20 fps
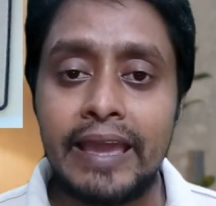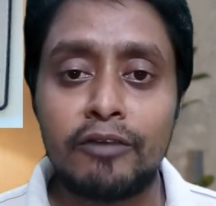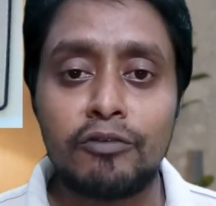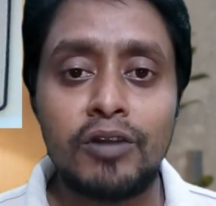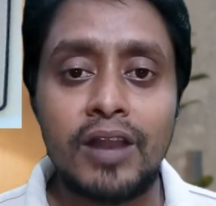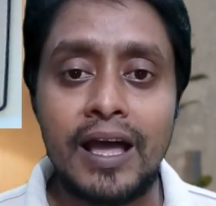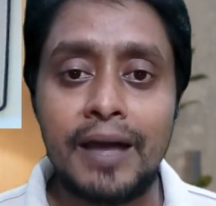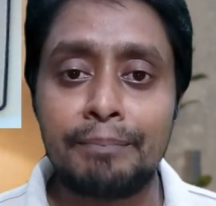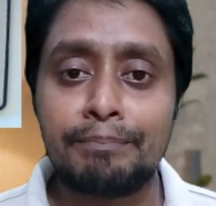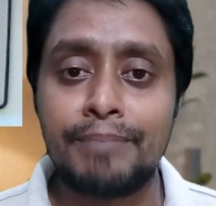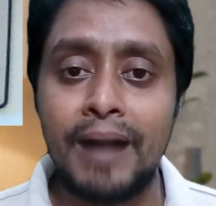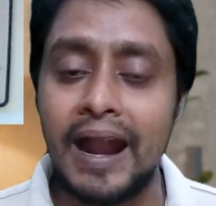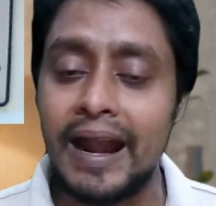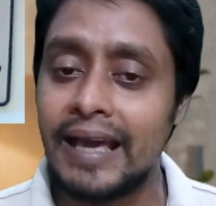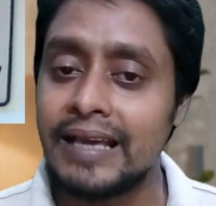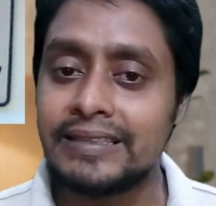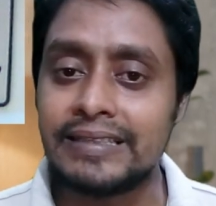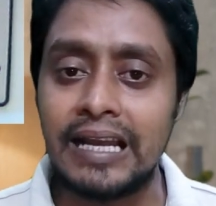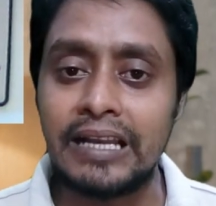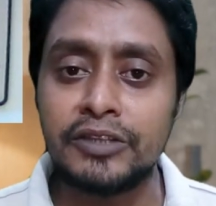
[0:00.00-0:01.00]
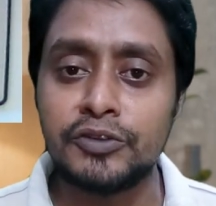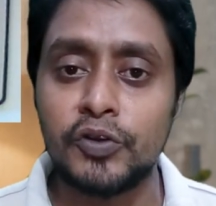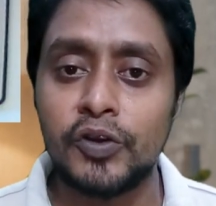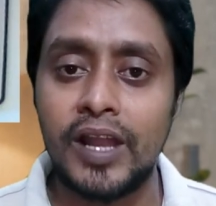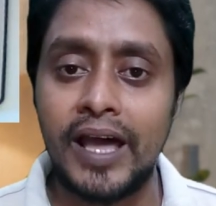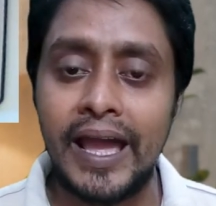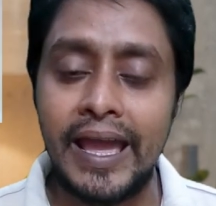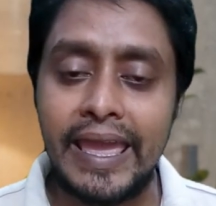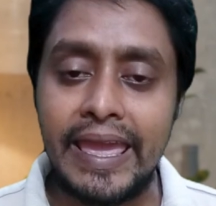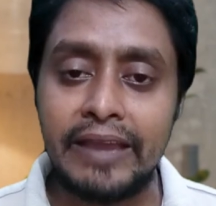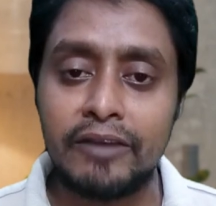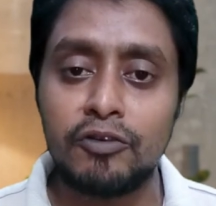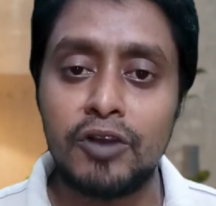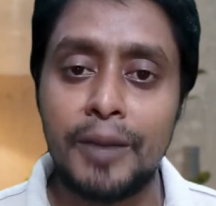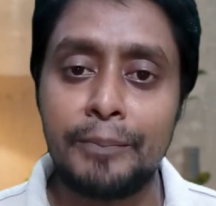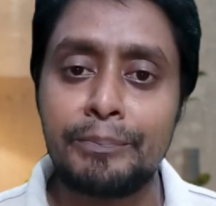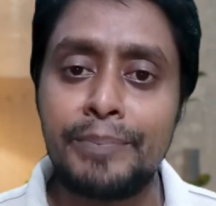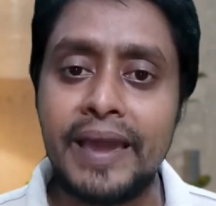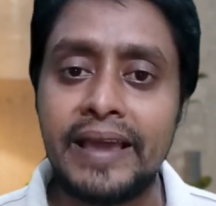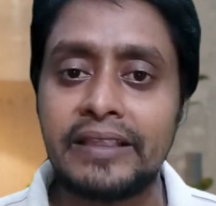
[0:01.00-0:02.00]
এগুলা ভাড়ায় চালিত না
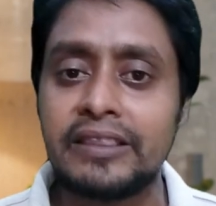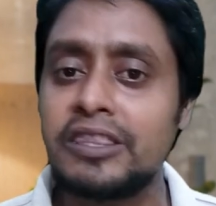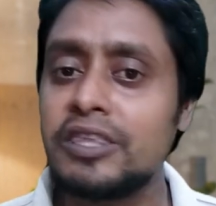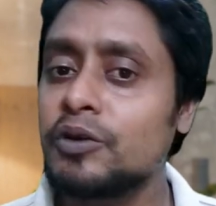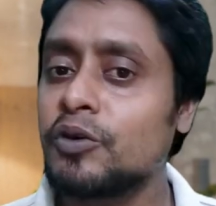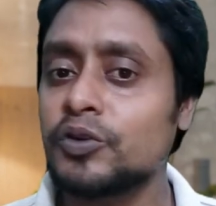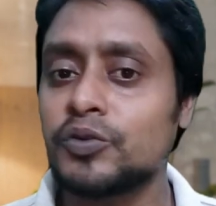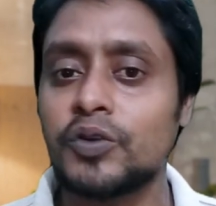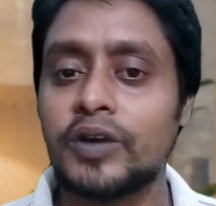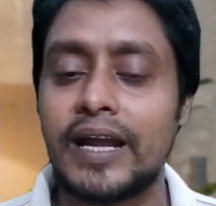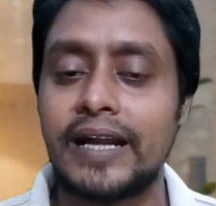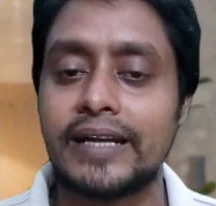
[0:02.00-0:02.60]
এগুলা ব্যক্তিগত